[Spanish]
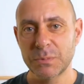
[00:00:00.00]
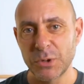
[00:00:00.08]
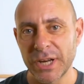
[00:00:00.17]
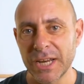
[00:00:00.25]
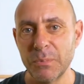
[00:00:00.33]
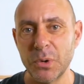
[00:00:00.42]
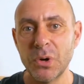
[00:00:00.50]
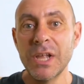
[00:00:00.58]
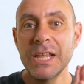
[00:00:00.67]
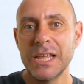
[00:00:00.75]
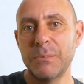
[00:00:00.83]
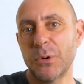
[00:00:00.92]
Por ejemplo,
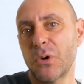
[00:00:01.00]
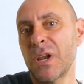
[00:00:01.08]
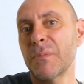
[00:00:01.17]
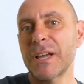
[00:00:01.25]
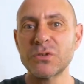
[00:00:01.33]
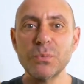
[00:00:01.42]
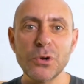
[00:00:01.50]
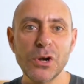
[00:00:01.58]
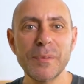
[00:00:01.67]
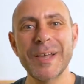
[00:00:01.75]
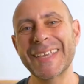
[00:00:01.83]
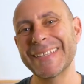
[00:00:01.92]
el problema es un
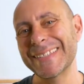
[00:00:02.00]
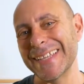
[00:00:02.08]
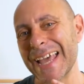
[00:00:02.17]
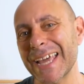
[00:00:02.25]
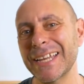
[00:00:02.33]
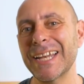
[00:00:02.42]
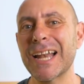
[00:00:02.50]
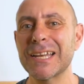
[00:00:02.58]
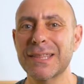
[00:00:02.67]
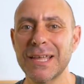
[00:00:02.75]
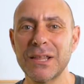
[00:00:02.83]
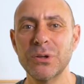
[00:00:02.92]
problema que se ha
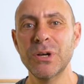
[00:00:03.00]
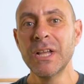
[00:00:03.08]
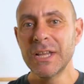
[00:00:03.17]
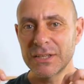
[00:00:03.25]
generalizado,